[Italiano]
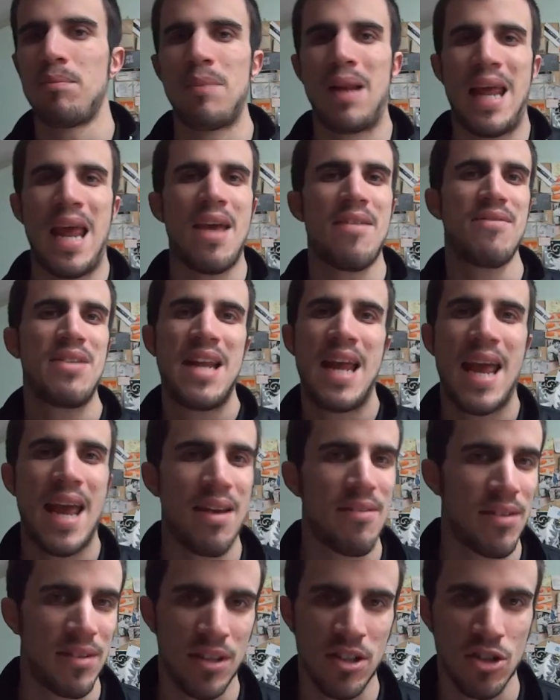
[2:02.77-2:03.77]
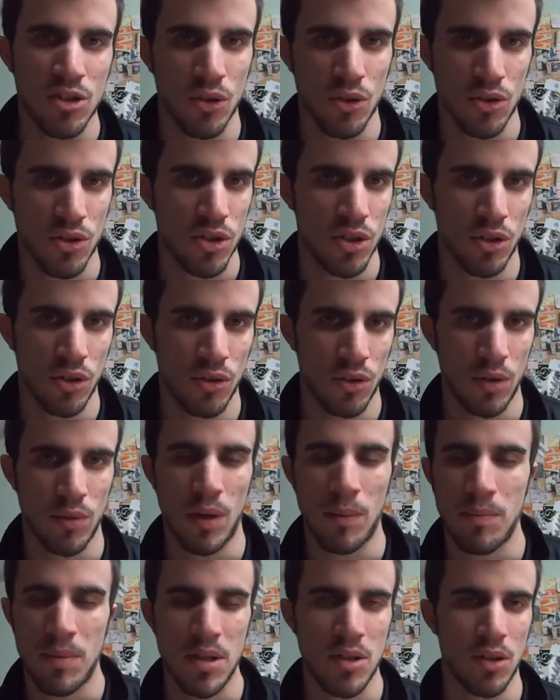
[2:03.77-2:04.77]
lieve distorsione,
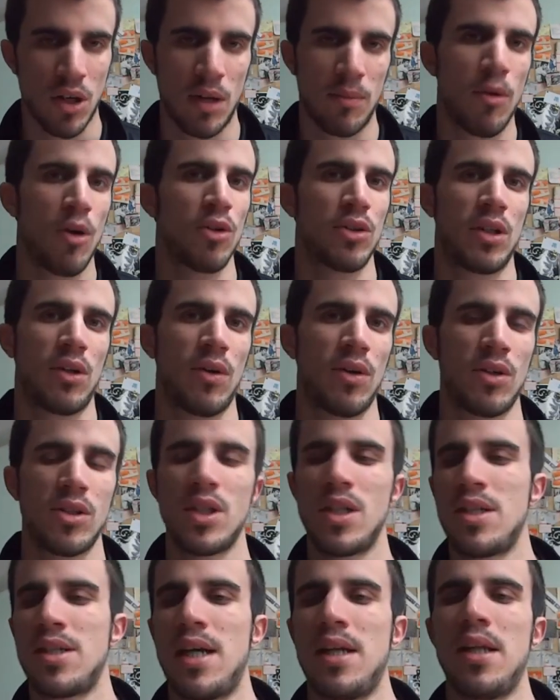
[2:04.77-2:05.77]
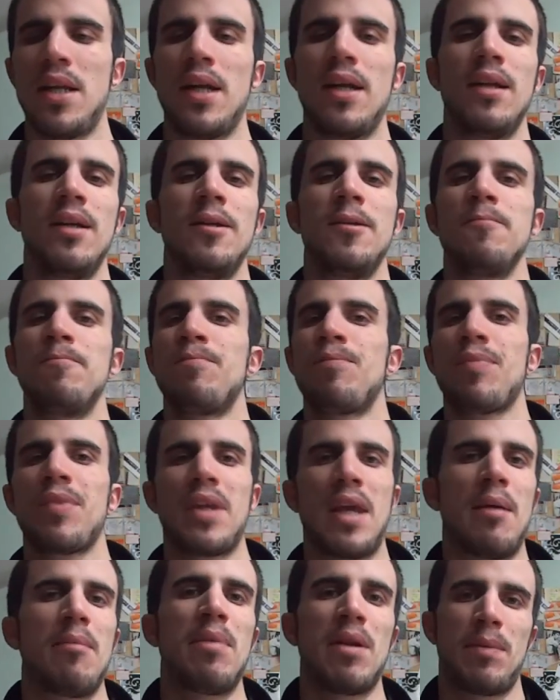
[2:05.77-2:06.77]
una piccola botta, qualcosa del genere,
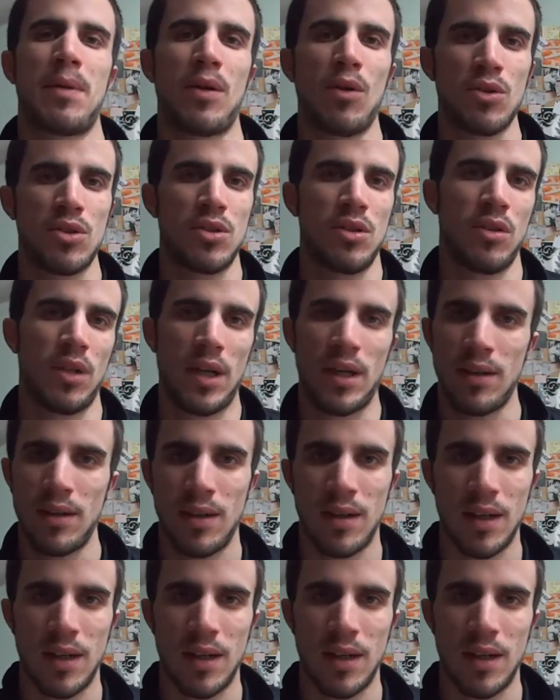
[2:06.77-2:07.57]
che per precauzione